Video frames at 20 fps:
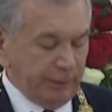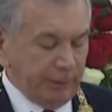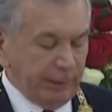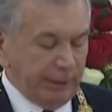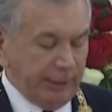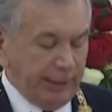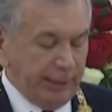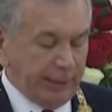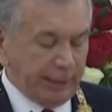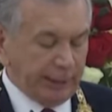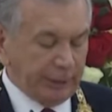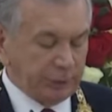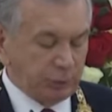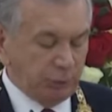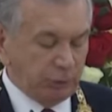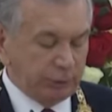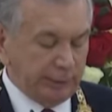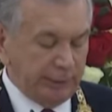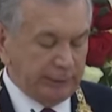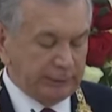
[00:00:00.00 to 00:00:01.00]
Как
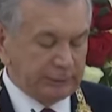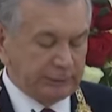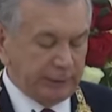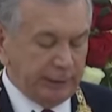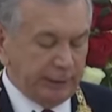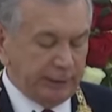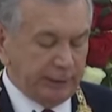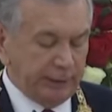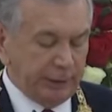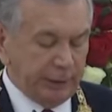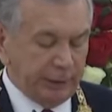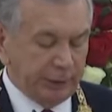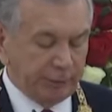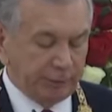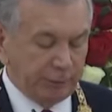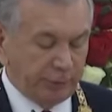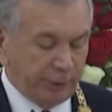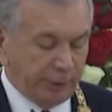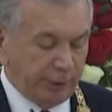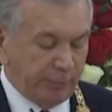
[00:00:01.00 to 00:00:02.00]
результат
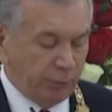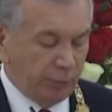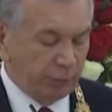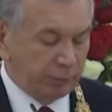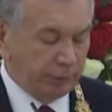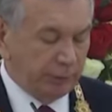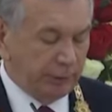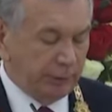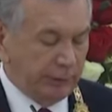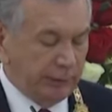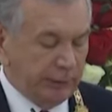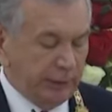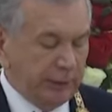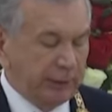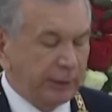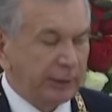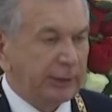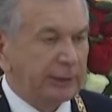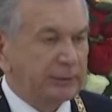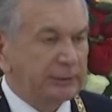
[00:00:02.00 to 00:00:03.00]
скоординированной работы
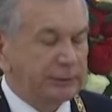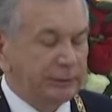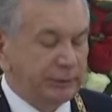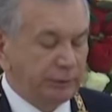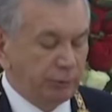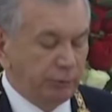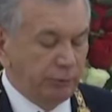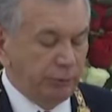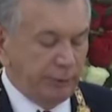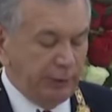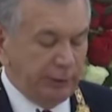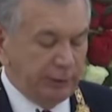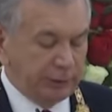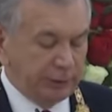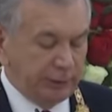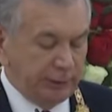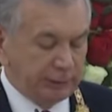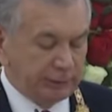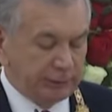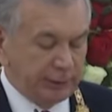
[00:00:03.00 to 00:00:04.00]
разы
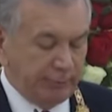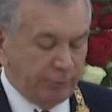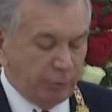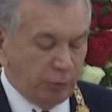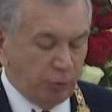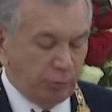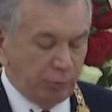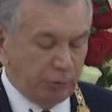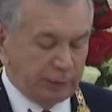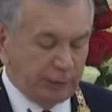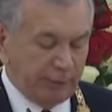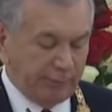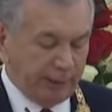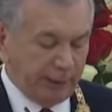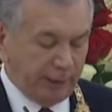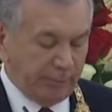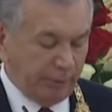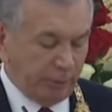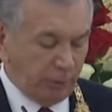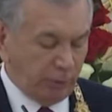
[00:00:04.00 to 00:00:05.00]
увеличились объемы
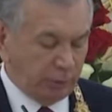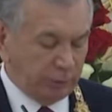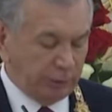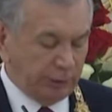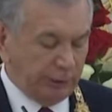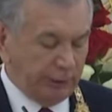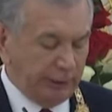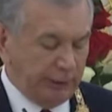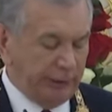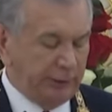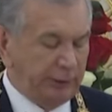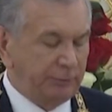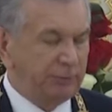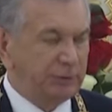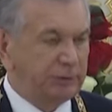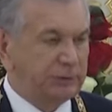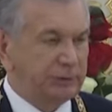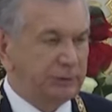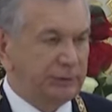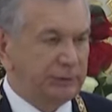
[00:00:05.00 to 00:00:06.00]
товарооборота и
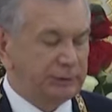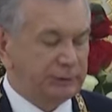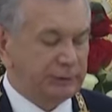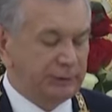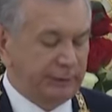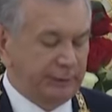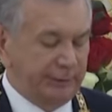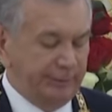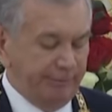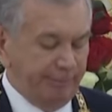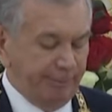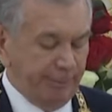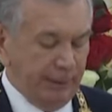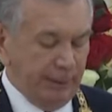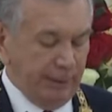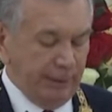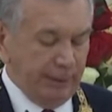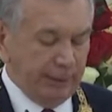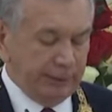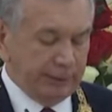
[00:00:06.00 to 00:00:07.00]
инвестиций.
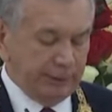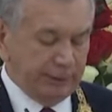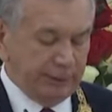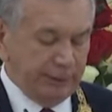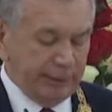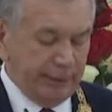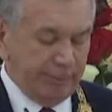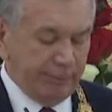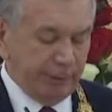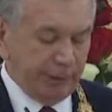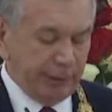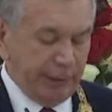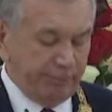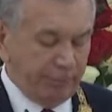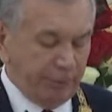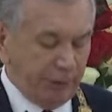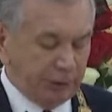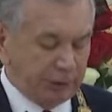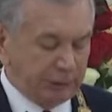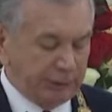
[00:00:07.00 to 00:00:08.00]
Эта динамика
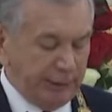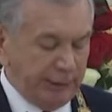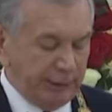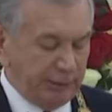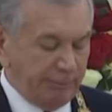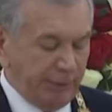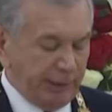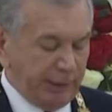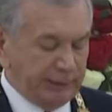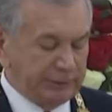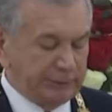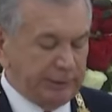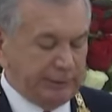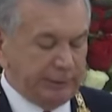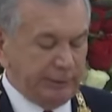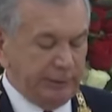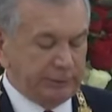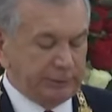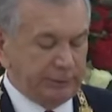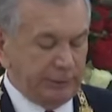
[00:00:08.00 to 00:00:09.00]
опережает
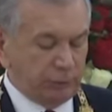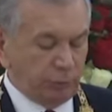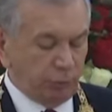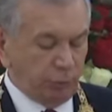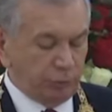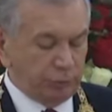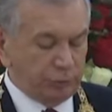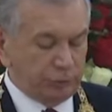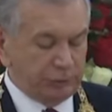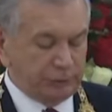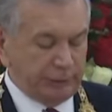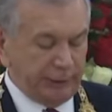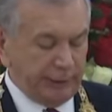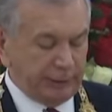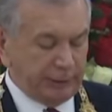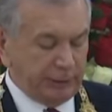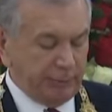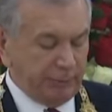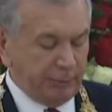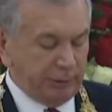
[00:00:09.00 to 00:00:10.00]
показатели сотрудничества с
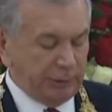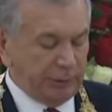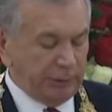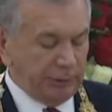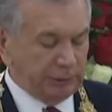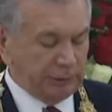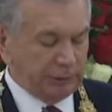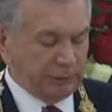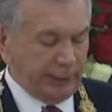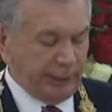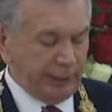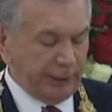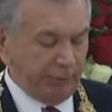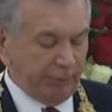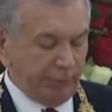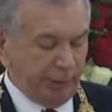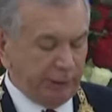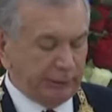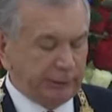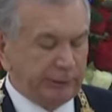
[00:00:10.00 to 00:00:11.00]
третьими
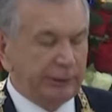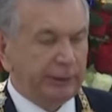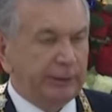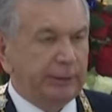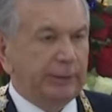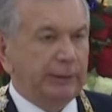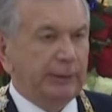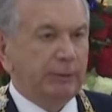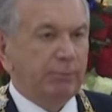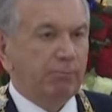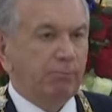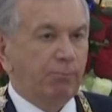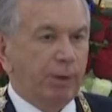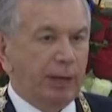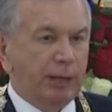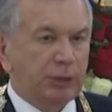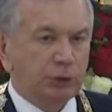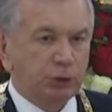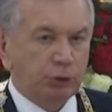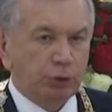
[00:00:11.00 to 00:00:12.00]
странами. Это
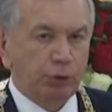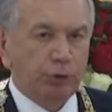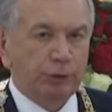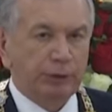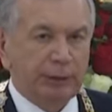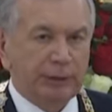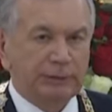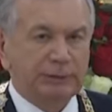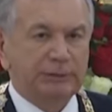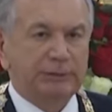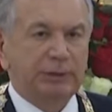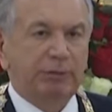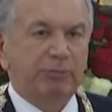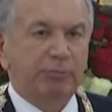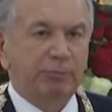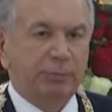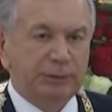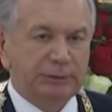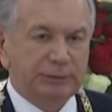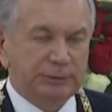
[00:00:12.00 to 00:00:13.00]
большой наш
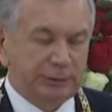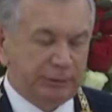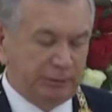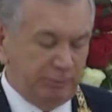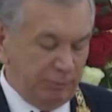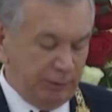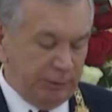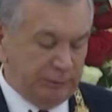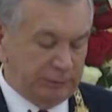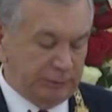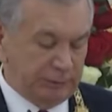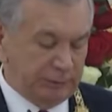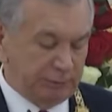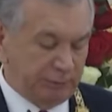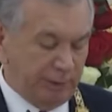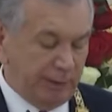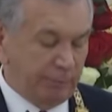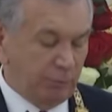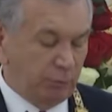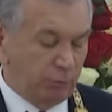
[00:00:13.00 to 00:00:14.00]
совместный вместе с
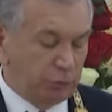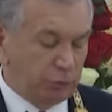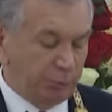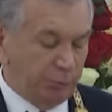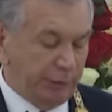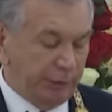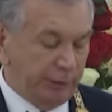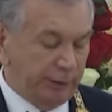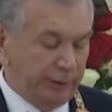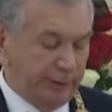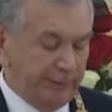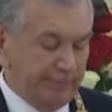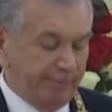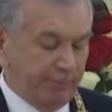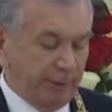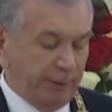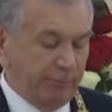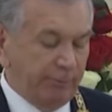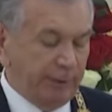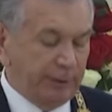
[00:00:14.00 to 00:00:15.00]
вами успех.
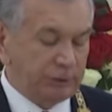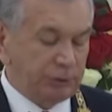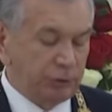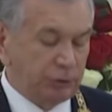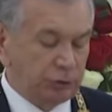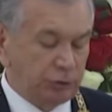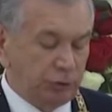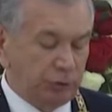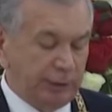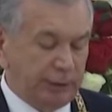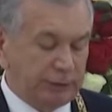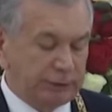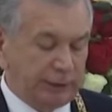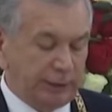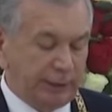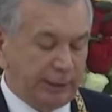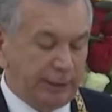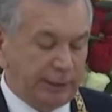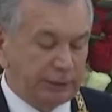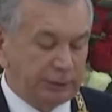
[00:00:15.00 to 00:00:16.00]
Важно, что наши
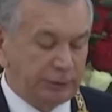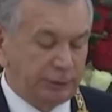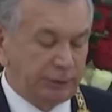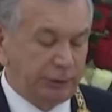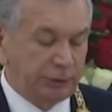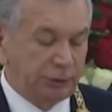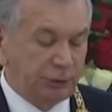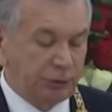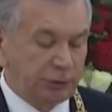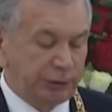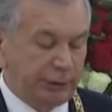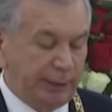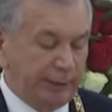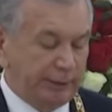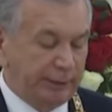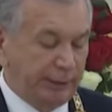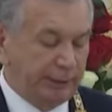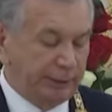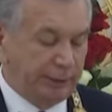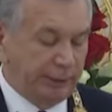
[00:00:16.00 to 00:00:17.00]
граждане ощущают
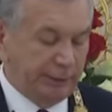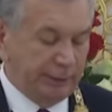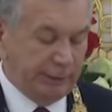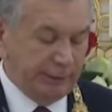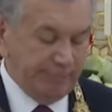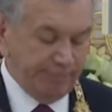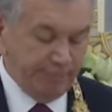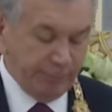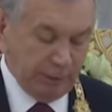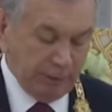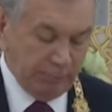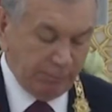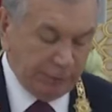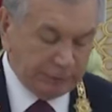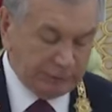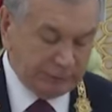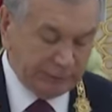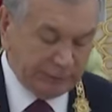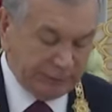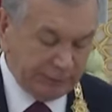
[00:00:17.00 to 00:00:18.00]
эти
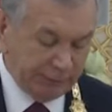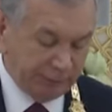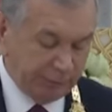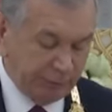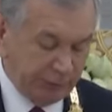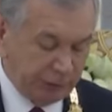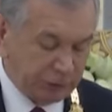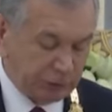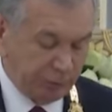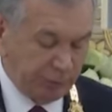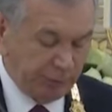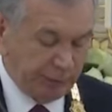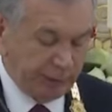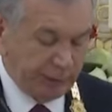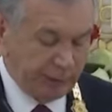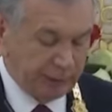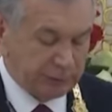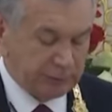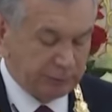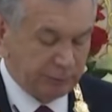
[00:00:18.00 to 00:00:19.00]
позитивные
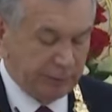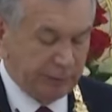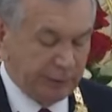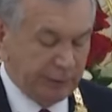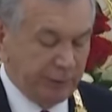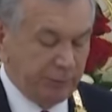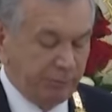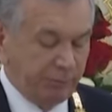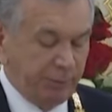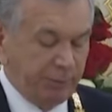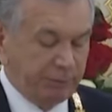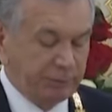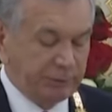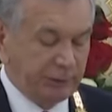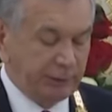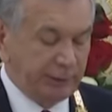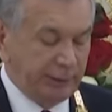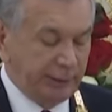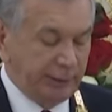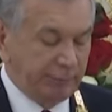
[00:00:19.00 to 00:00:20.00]
изменения своей
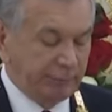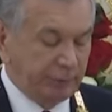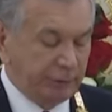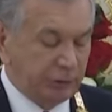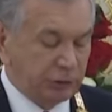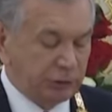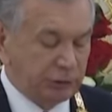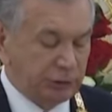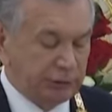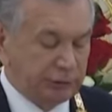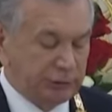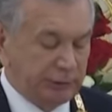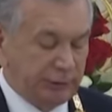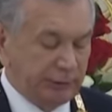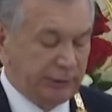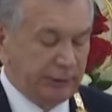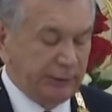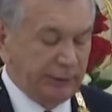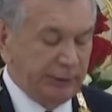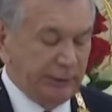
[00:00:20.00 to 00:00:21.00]
повседневной жизни
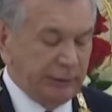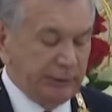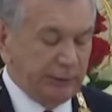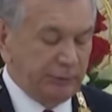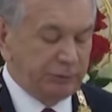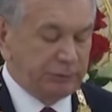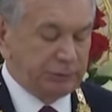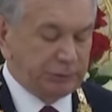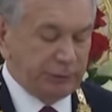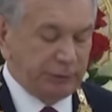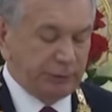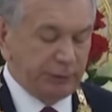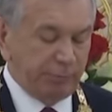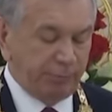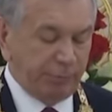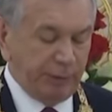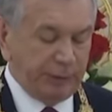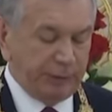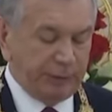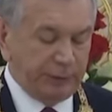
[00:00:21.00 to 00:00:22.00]
и всецело
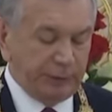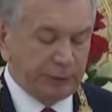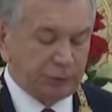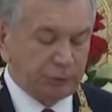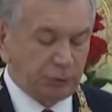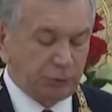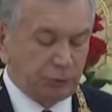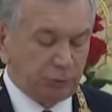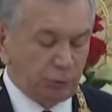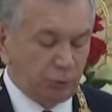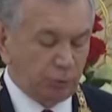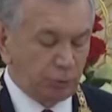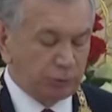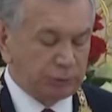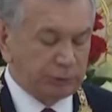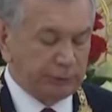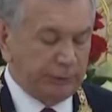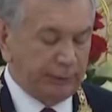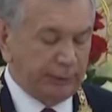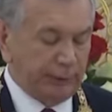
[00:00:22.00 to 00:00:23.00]
поддерживают курс
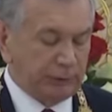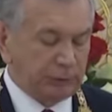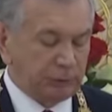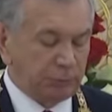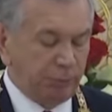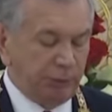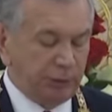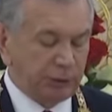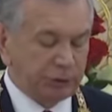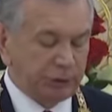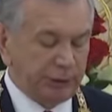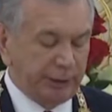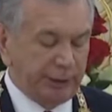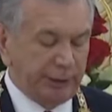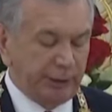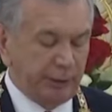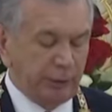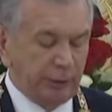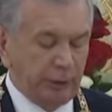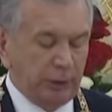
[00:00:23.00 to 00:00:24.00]
на
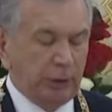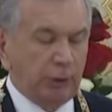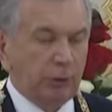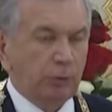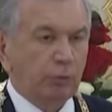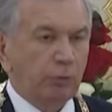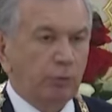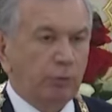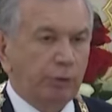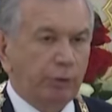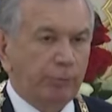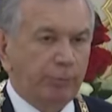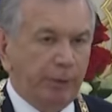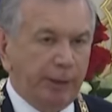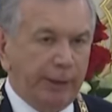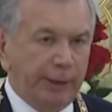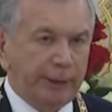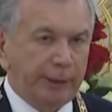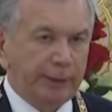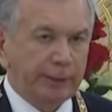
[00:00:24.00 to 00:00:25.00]
сближение,
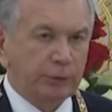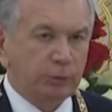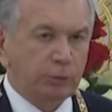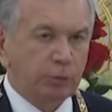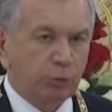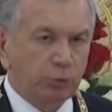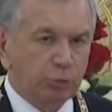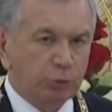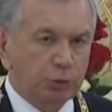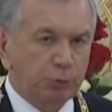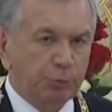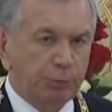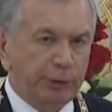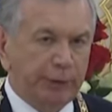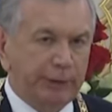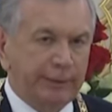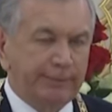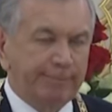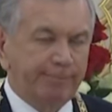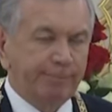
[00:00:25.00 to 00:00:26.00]
укрепление
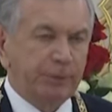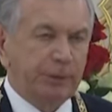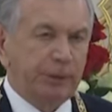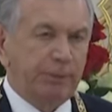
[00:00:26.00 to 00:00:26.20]
дружбы и